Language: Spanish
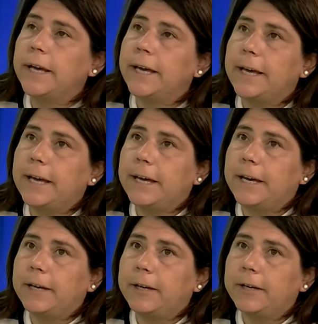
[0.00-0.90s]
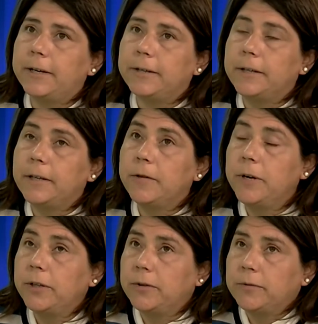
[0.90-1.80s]
Eh, y
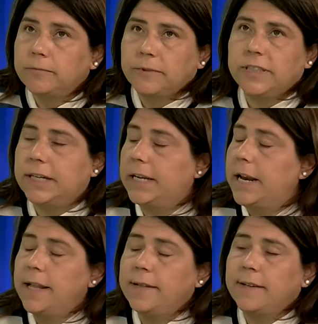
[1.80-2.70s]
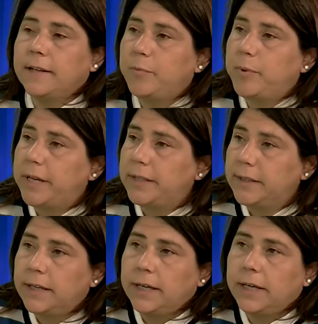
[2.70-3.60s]
bueno, se generan esas
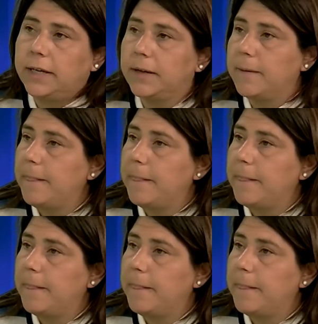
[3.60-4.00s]
rispideces que,